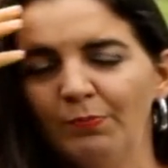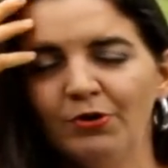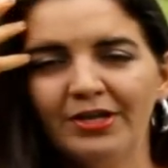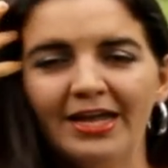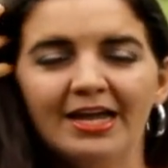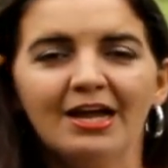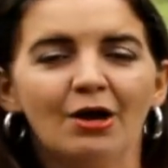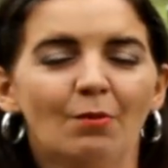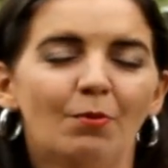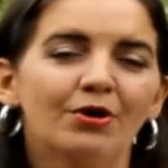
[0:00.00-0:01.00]
Porque
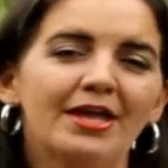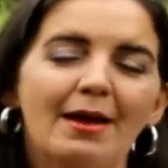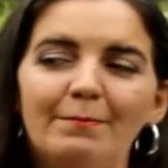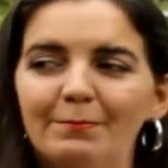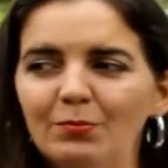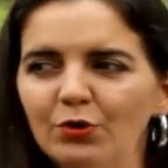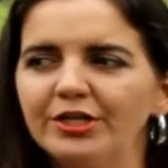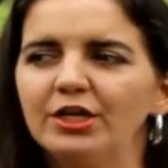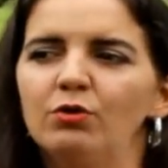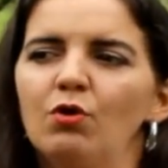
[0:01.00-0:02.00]
porque é
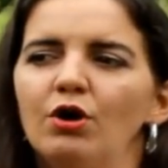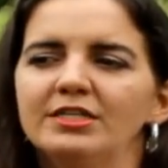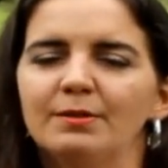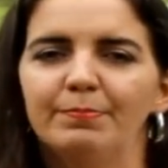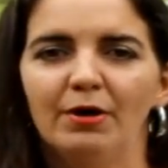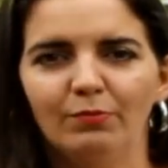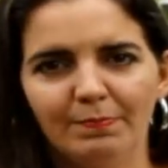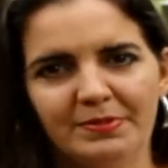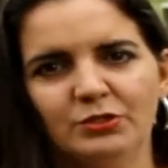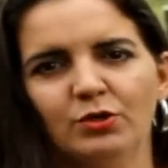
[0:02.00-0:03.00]
muita coisa para
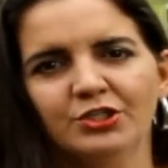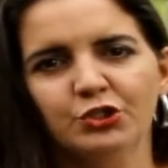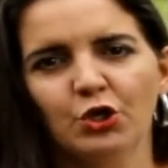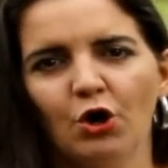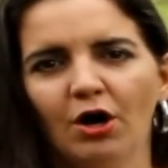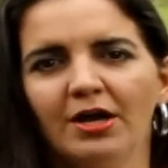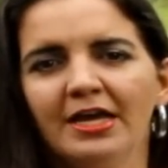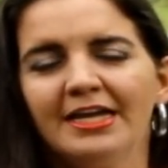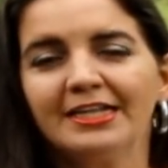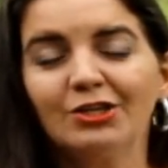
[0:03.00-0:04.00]
uma pessoa só,
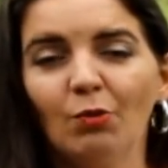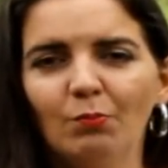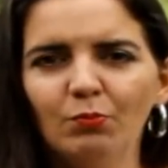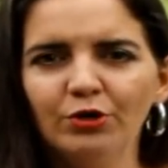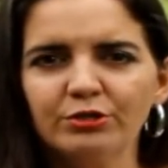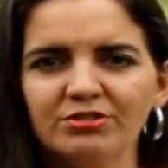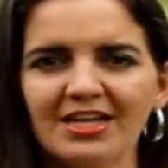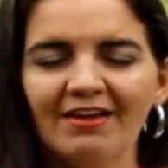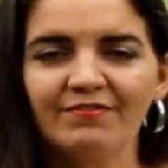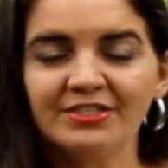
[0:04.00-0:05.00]
então muito
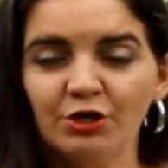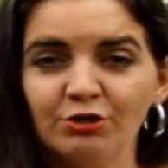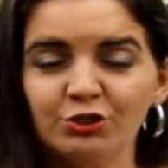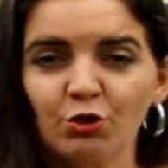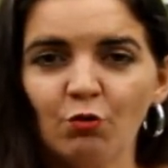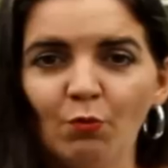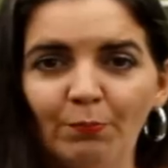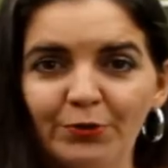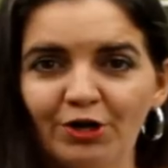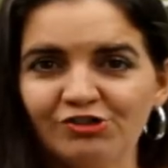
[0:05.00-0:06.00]
serviço. Eu estou com
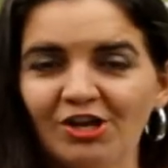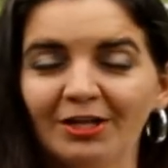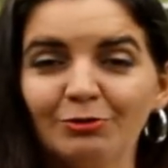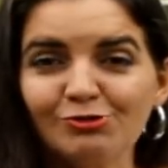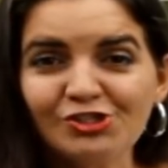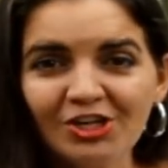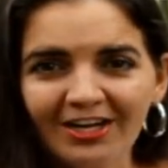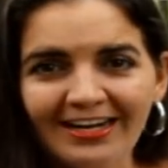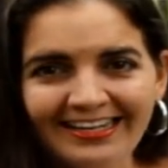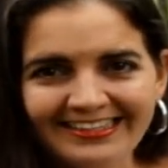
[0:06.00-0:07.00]
um projeto
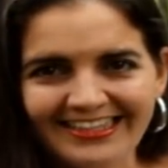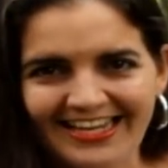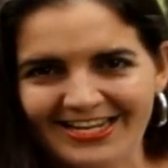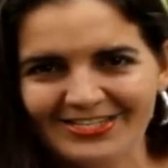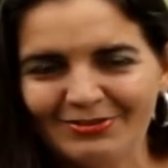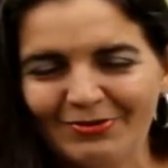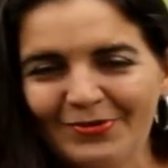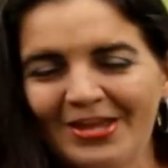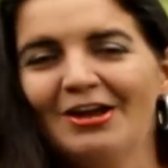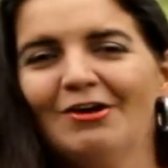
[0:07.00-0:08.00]
gigantesco.
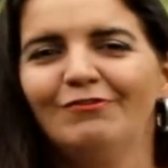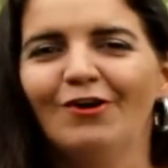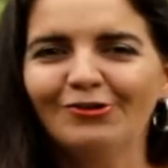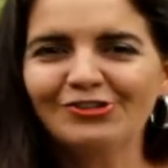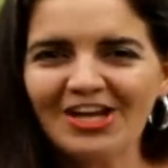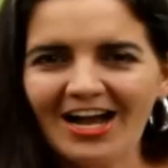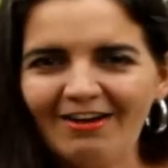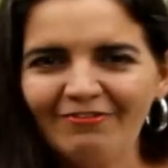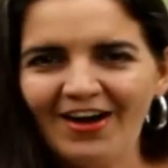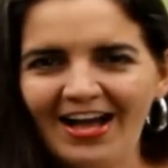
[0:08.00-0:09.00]
Vou
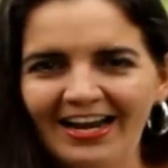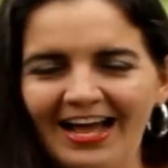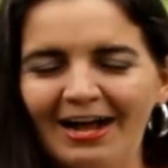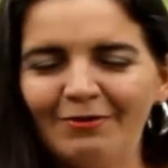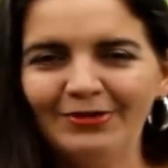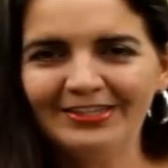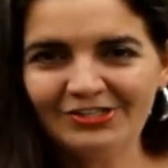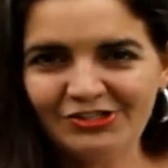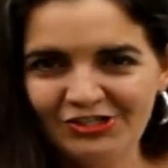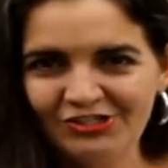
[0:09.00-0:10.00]
já falar quando
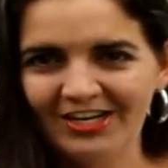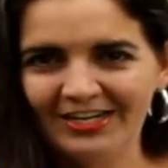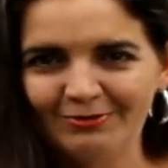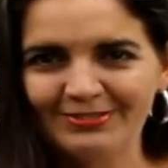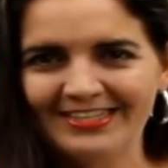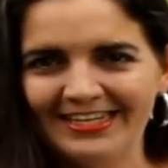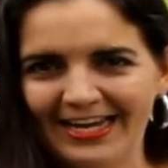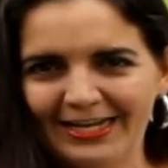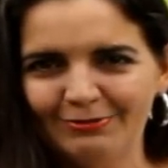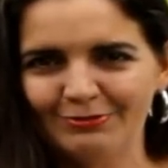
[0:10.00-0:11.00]
atingir aqui os
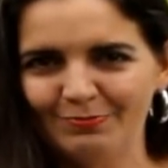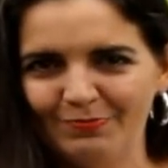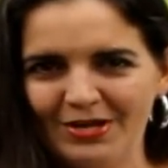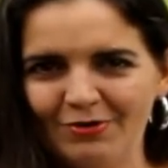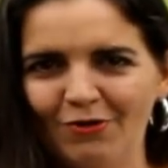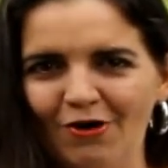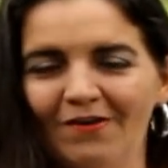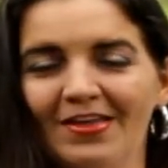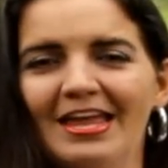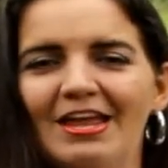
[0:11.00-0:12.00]
500 mil,
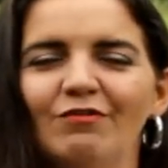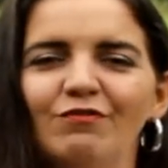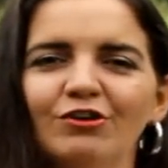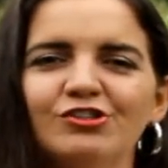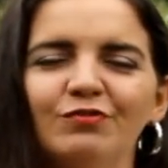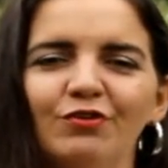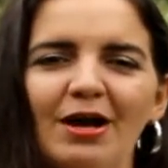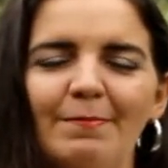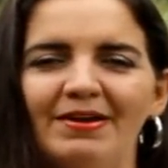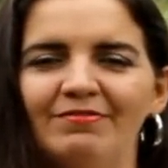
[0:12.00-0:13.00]
ó, eu vou
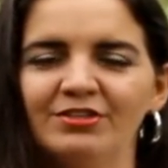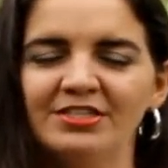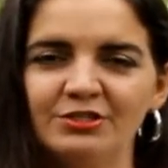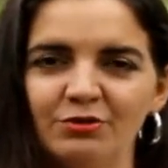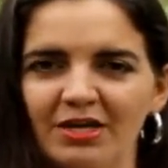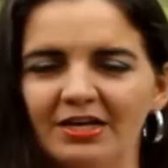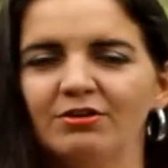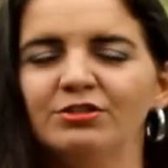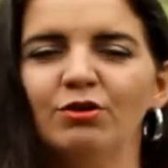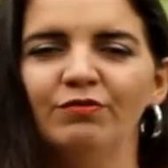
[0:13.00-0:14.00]
divulgar para vocês o que, que
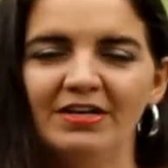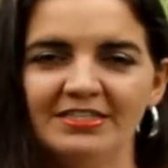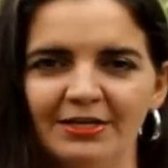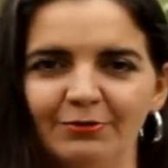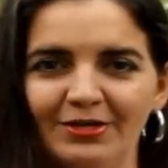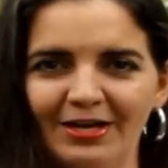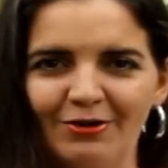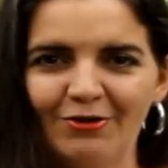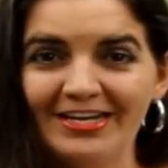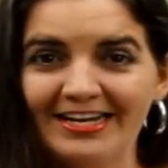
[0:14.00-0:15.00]
eu estou fazendo, o que,
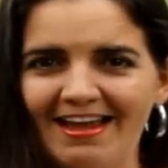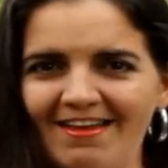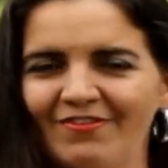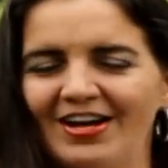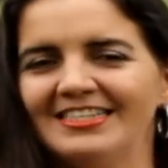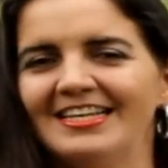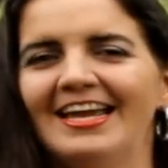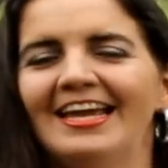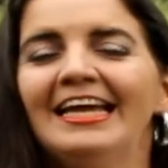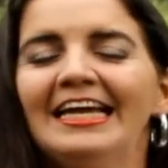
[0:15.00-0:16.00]
que eu irei
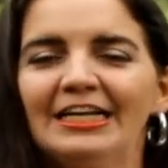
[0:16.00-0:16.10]
fazer.